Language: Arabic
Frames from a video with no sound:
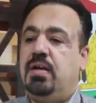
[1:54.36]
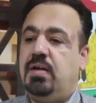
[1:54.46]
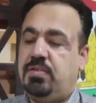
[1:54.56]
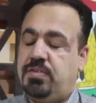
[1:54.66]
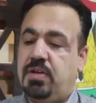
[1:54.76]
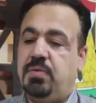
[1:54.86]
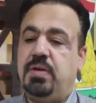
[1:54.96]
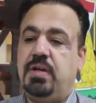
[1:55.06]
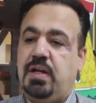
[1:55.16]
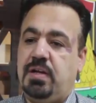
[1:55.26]
آه،
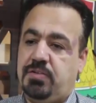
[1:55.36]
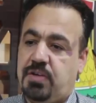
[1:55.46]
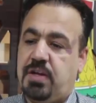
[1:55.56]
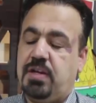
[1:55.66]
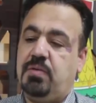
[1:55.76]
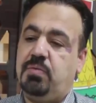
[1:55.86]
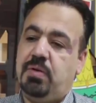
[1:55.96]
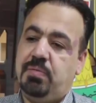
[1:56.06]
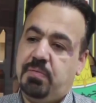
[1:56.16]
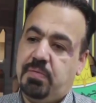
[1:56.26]
سنويا يعني شهريا
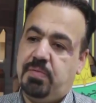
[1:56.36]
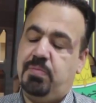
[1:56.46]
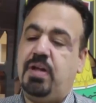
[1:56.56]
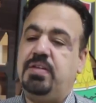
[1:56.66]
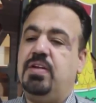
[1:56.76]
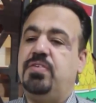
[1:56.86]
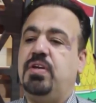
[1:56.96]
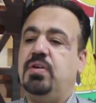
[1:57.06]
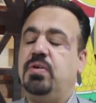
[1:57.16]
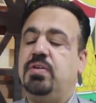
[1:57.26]
والمعدل
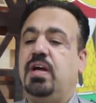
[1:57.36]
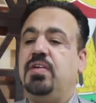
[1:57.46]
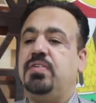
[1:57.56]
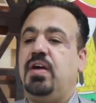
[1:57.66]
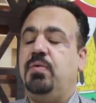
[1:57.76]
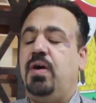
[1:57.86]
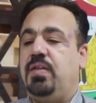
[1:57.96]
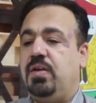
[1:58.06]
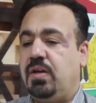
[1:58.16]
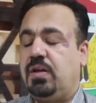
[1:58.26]
السنوي 12 ساعه
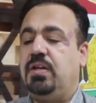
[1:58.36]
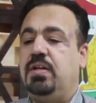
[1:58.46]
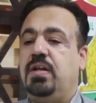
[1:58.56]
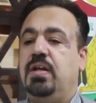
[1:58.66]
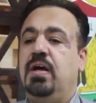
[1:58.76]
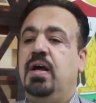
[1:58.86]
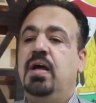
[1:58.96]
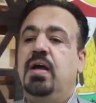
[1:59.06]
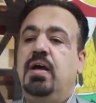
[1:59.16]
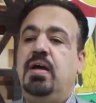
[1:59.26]
وهذا يؤكد ان
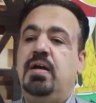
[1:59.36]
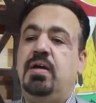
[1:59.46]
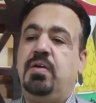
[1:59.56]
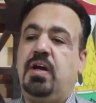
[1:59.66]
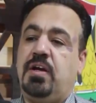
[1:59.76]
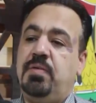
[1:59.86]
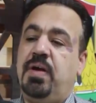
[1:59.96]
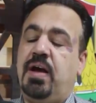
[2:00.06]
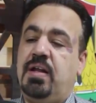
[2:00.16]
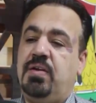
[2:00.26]
هناك
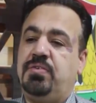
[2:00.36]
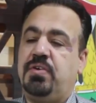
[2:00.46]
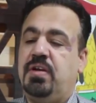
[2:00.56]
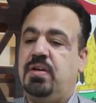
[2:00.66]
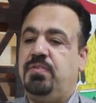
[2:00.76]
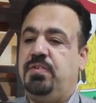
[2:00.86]
عبء على الاسره